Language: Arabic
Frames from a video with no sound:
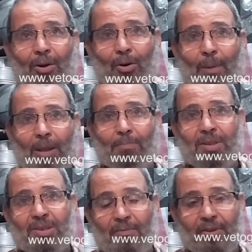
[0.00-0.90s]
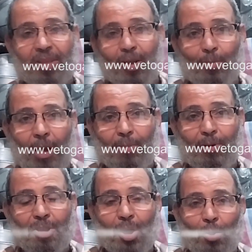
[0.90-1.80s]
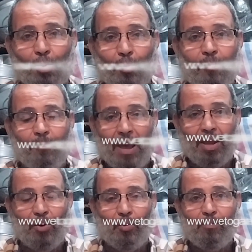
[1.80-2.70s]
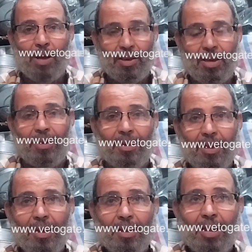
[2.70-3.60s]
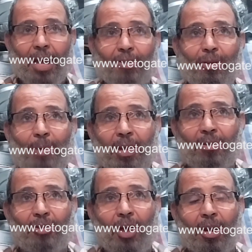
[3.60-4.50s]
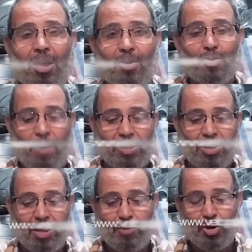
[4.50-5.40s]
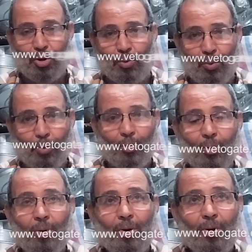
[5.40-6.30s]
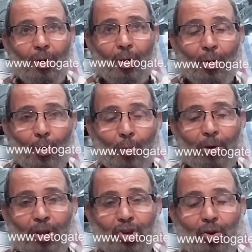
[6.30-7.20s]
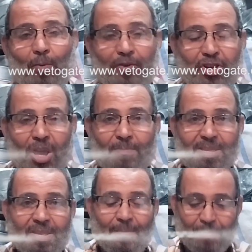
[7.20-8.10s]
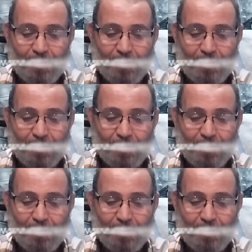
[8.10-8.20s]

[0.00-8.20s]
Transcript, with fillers: وبعدين بيتصفى تاني وبعدين بيرجعوا يحطوه في ملح وفي ميه لحد ما يتطهر خالص وبعد كده بيشدوه وبينشروه في الشمس